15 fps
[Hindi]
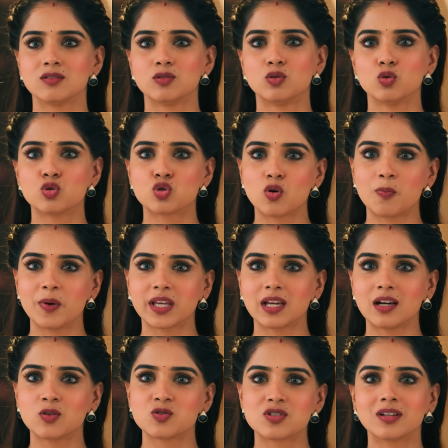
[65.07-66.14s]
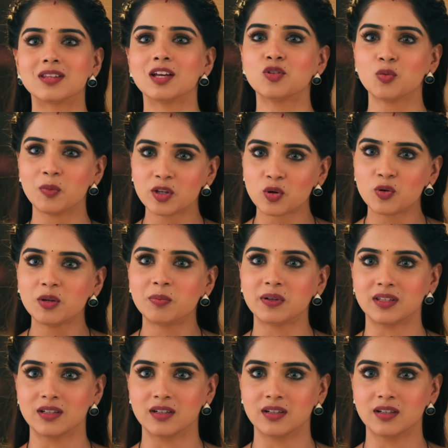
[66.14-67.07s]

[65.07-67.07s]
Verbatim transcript: दूसरों पे क्या गुजरती है तुम्हें थोड़ी पता